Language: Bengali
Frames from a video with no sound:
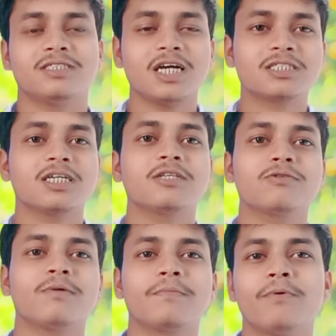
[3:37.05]
সাথে তোমার
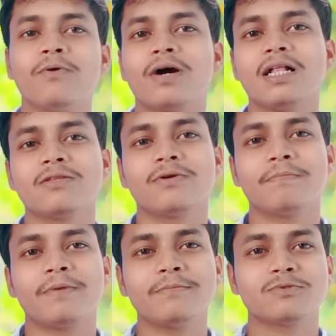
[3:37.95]
বহুকাল ধরে প্রেম
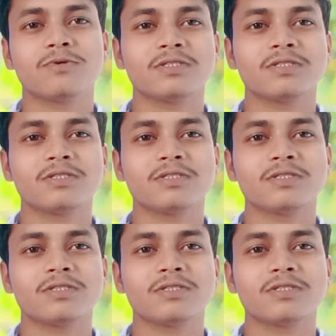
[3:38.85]
চলছে